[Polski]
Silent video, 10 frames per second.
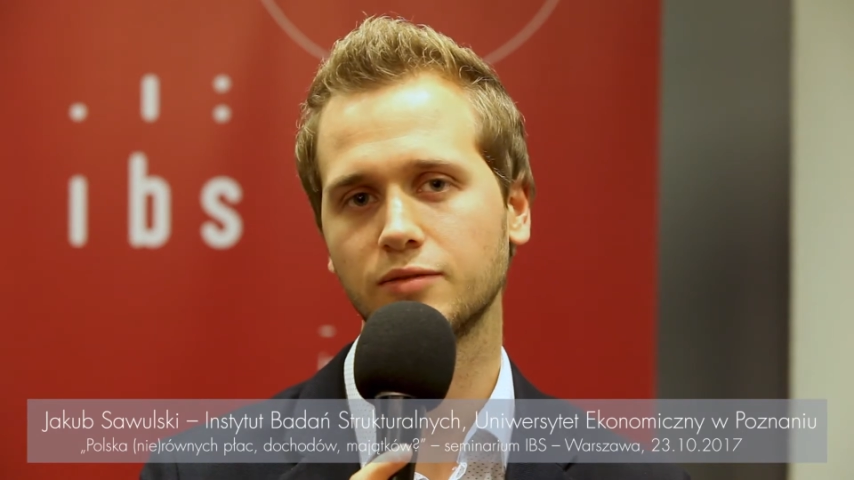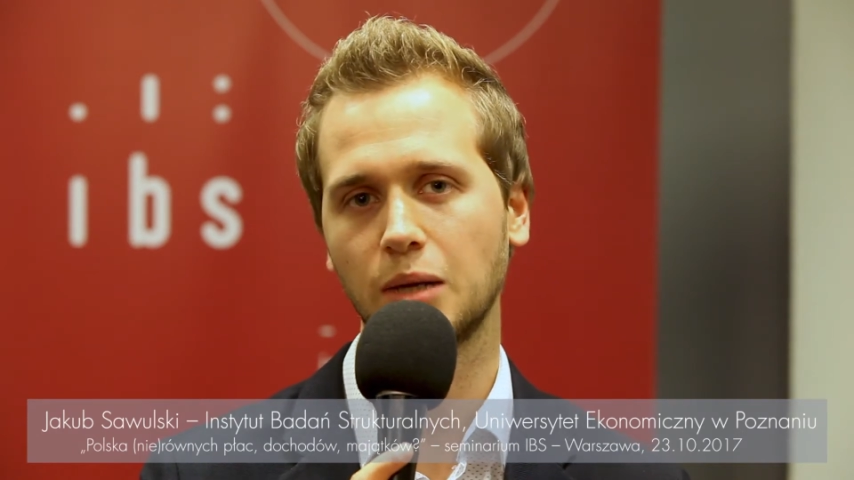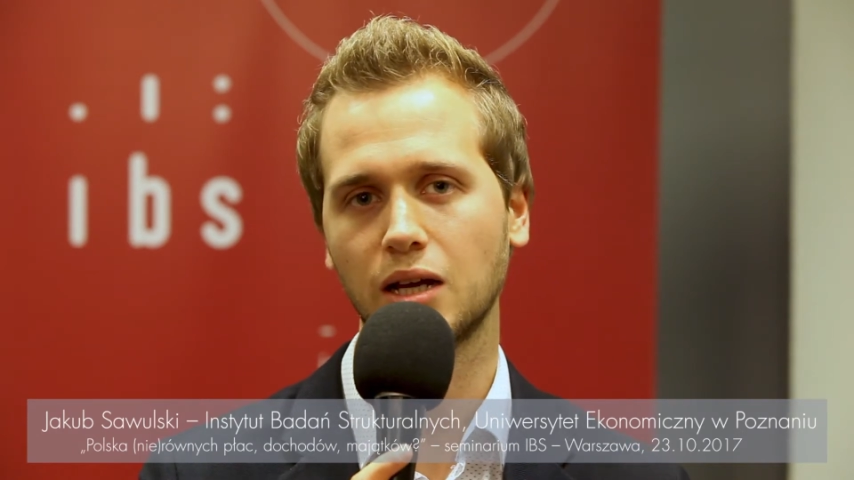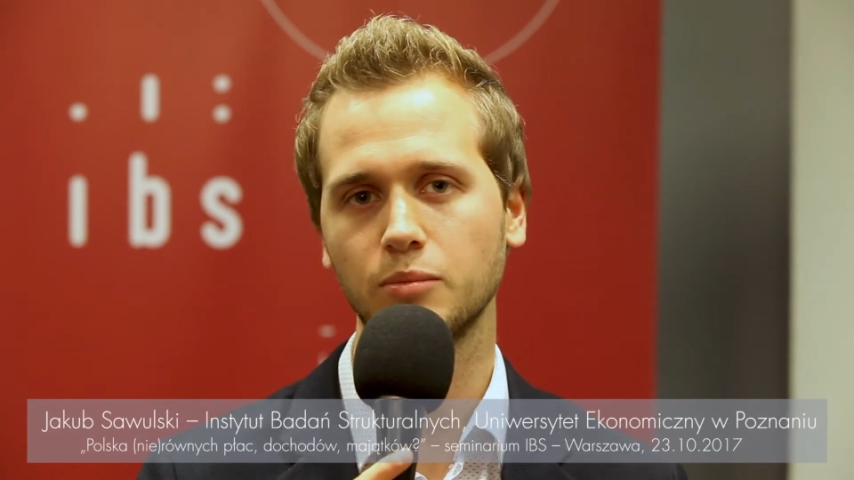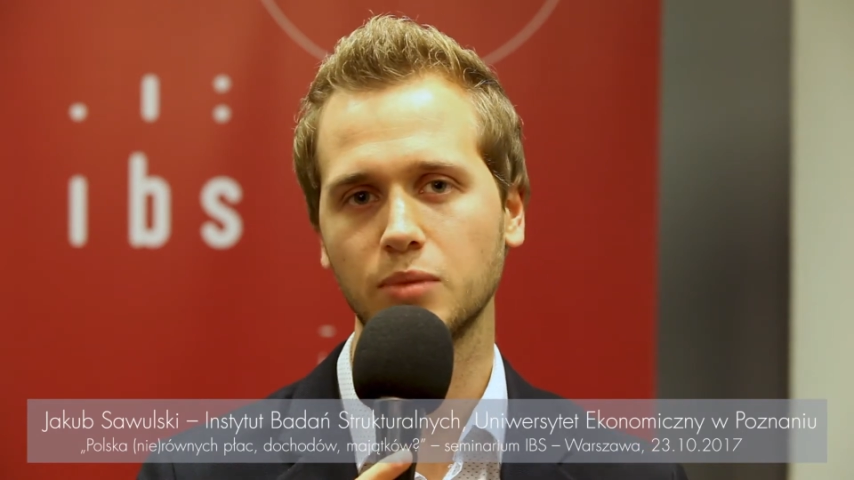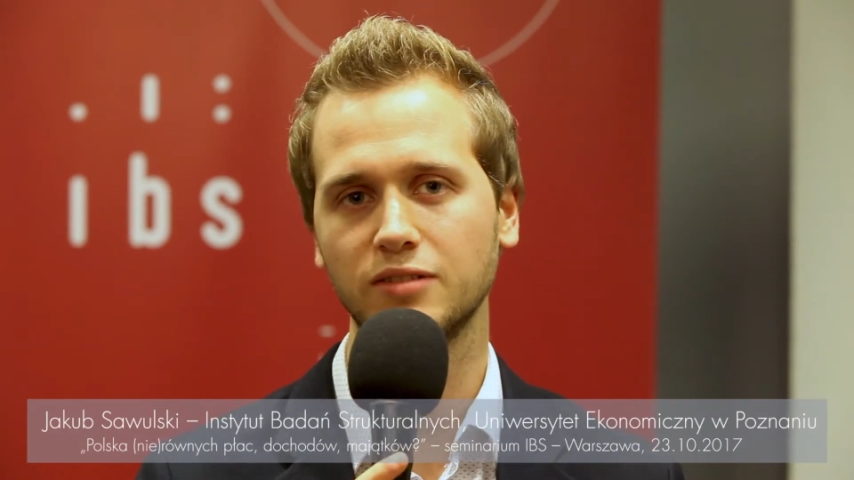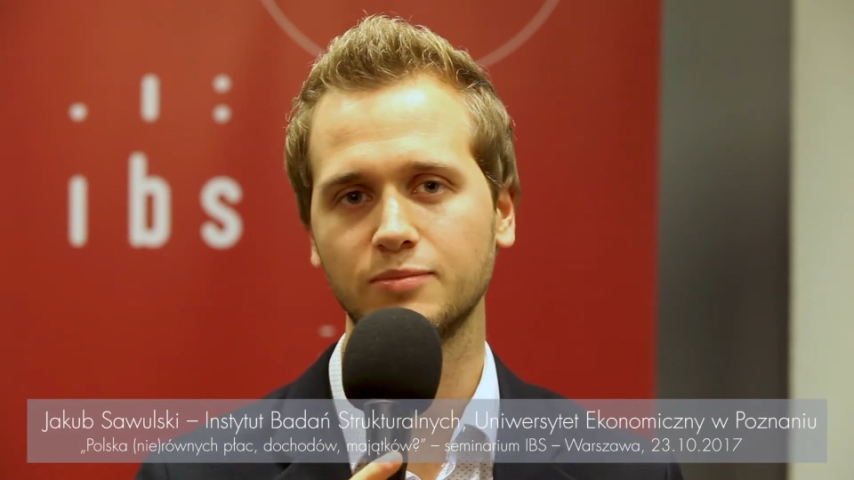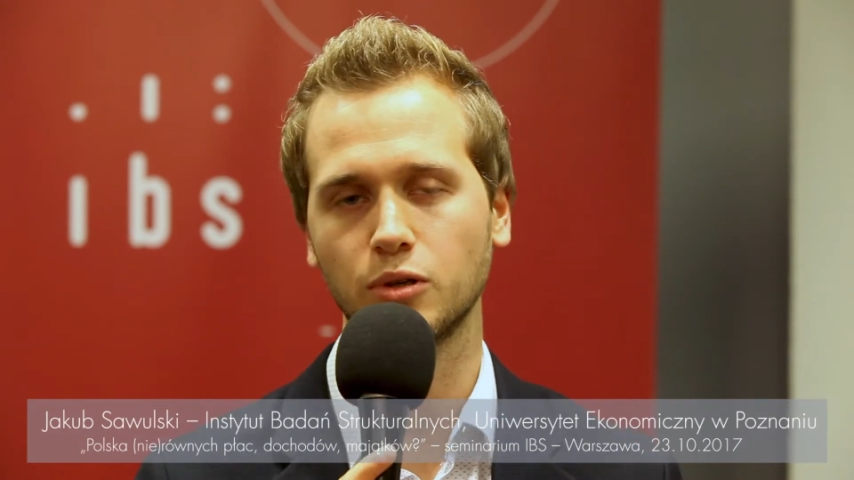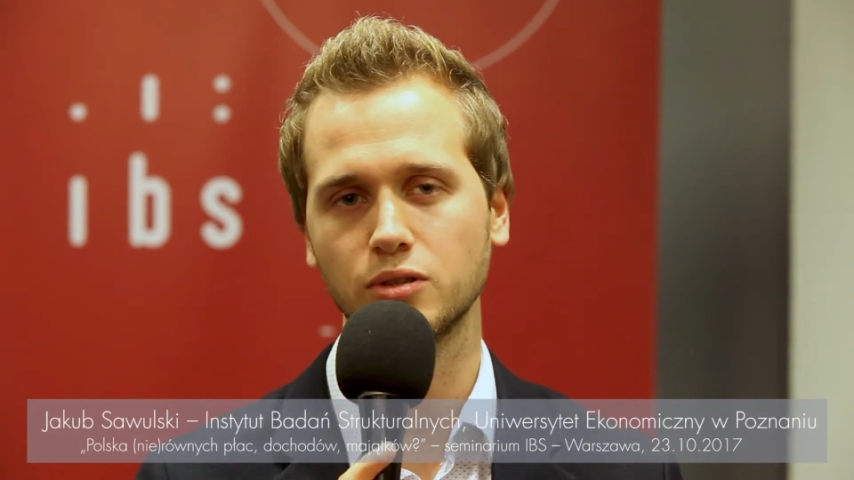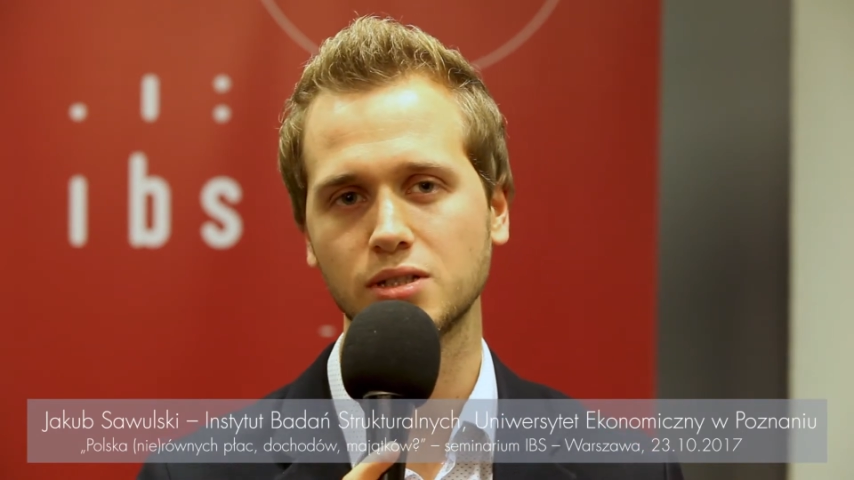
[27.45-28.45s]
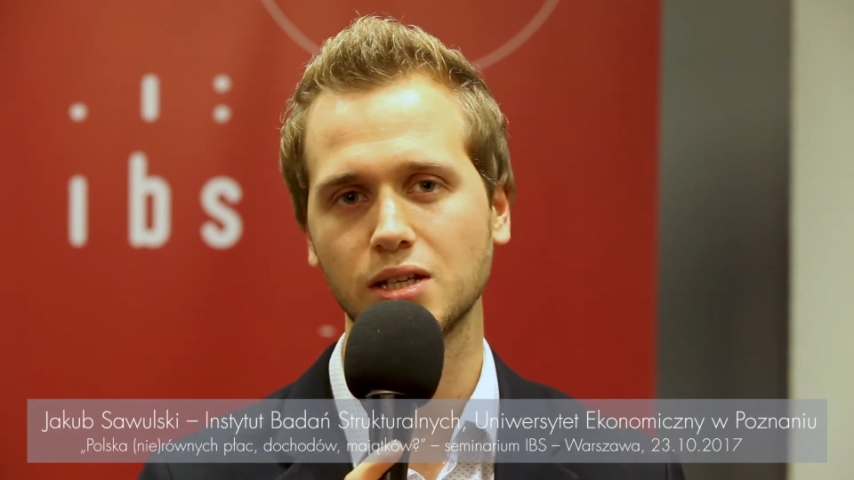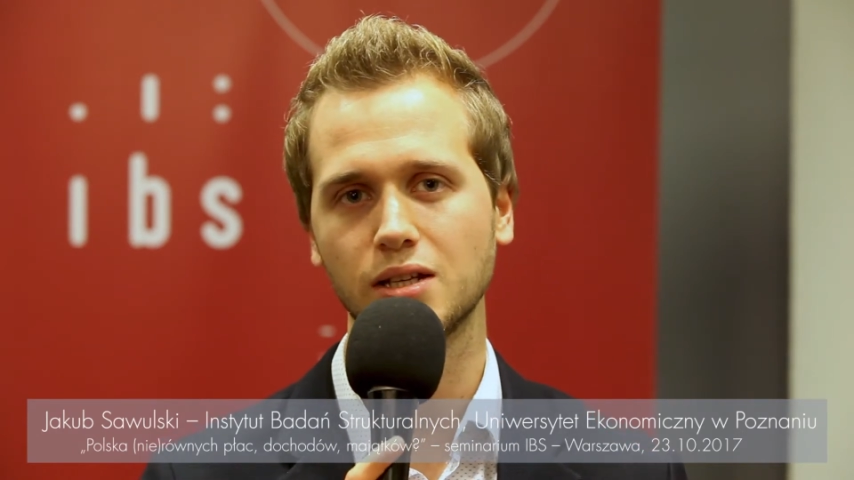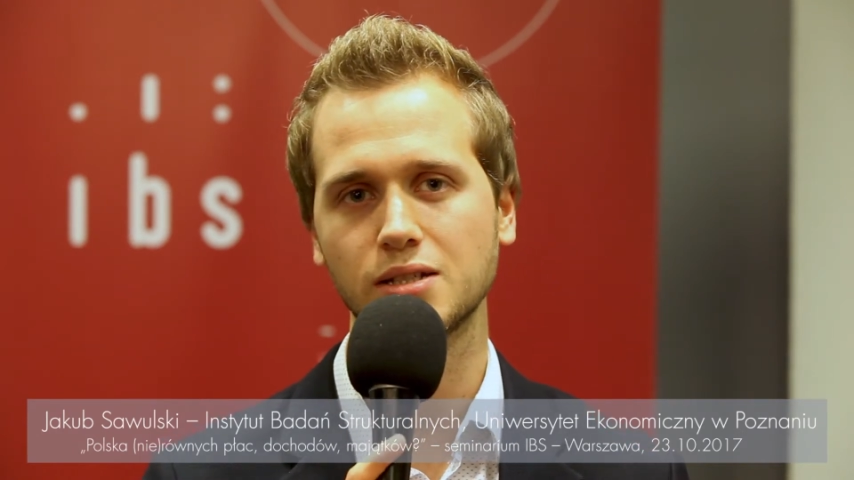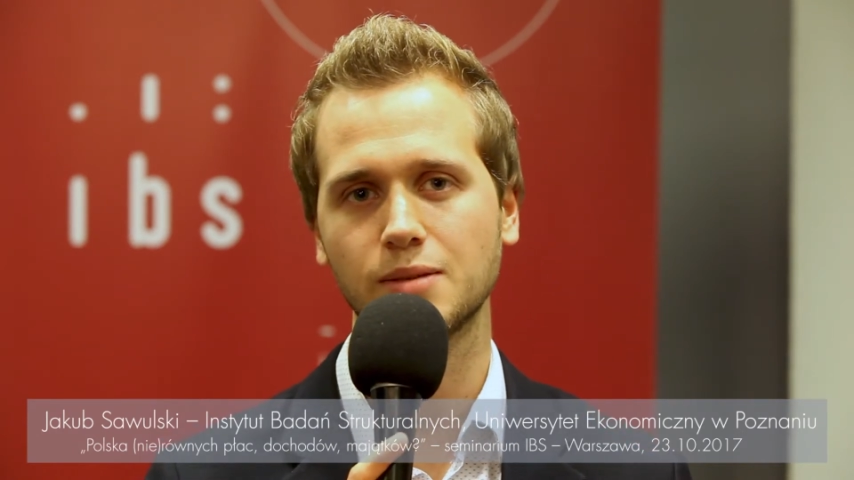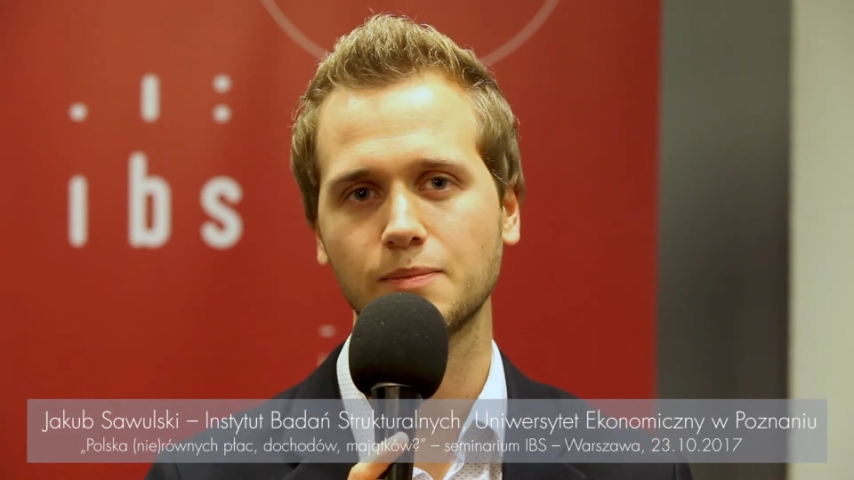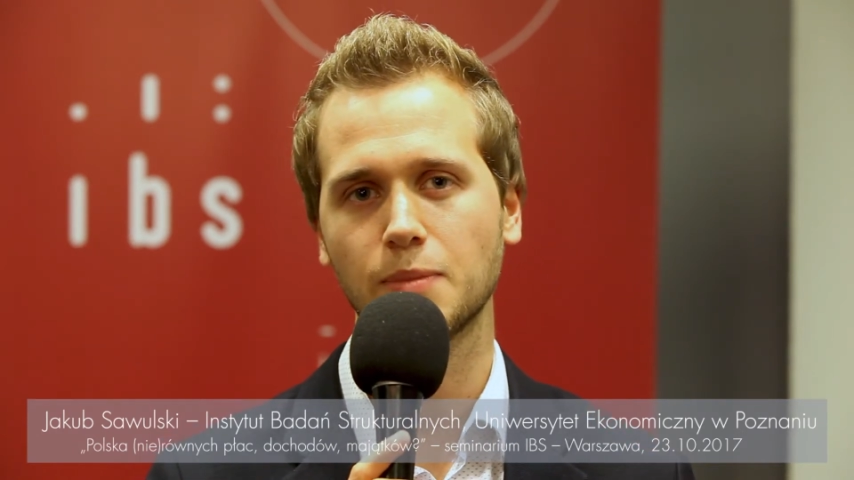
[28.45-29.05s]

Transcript: PKB w Polsce jest